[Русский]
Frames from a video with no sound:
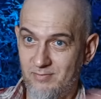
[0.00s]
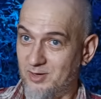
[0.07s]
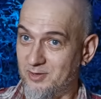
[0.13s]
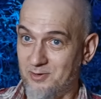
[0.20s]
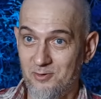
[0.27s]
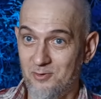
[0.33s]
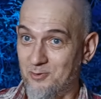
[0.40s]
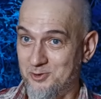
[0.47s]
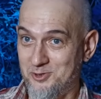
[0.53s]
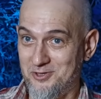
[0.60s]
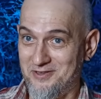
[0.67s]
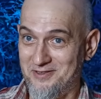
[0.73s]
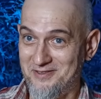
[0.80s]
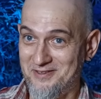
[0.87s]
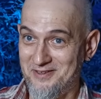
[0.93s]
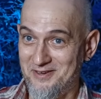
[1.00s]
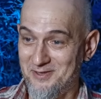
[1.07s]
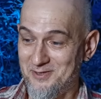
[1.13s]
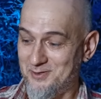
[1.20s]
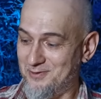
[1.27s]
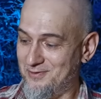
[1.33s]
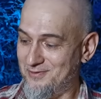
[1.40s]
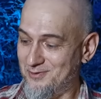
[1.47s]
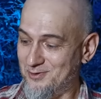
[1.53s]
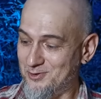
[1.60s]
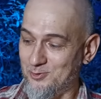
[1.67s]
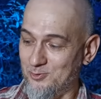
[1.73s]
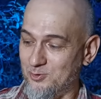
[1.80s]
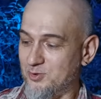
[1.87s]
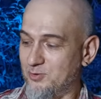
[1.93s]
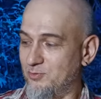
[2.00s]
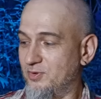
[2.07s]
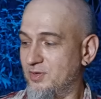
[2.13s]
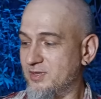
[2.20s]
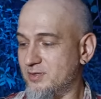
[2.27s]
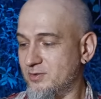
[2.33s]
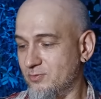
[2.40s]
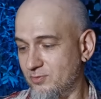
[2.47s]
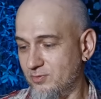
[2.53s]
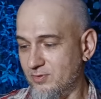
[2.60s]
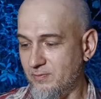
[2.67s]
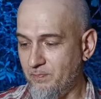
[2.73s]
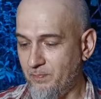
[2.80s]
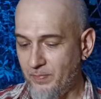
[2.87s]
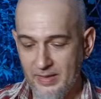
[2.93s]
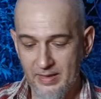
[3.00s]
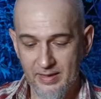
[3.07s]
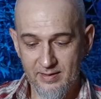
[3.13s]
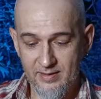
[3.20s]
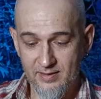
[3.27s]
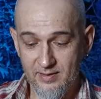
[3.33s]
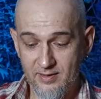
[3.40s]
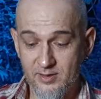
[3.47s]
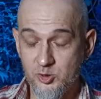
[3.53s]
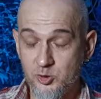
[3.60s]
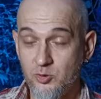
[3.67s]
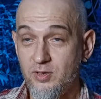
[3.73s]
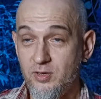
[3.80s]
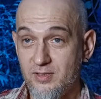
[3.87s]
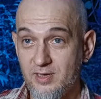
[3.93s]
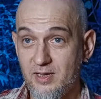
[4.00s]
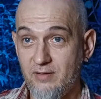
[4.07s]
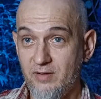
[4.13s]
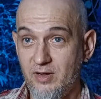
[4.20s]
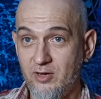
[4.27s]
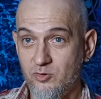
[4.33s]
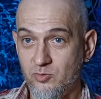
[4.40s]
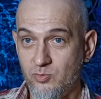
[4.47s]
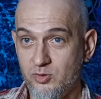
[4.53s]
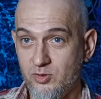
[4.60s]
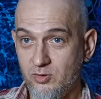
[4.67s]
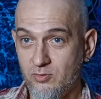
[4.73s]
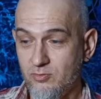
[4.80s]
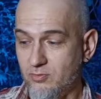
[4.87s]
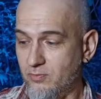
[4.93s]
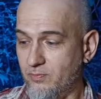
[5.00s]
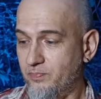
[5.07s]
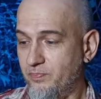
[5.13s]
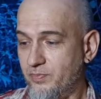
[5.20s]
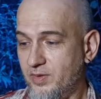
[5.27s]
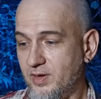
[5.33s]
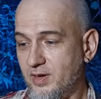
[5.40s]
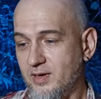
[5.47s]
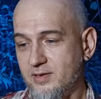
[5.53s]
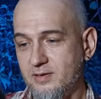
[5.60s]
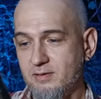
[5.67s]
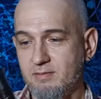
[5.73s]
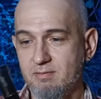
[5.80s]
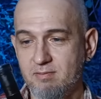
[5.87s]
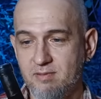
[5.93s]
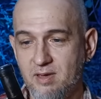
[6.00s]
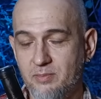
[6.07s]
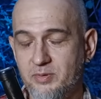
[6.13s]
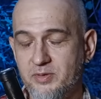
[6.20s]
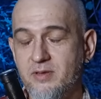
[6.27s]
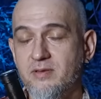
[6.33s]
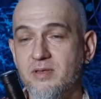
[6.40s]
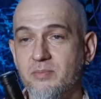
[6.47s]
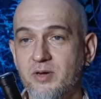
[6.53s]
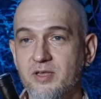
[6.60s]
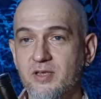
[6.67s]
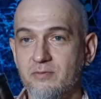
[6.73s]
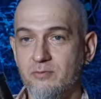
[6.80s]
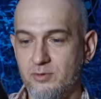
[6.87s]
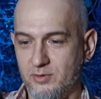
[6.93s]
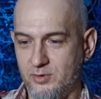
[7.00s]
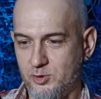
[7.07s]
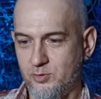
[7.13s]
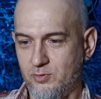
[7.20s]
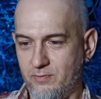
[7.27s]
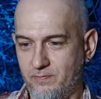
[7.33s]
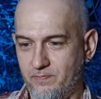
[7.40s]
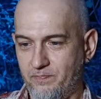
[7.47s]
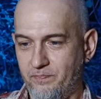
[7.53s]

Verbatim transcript: Это очень интересно. Что же у нас тут? И еще не открывая эту бутылку, я хотел обратить внимание вот на что.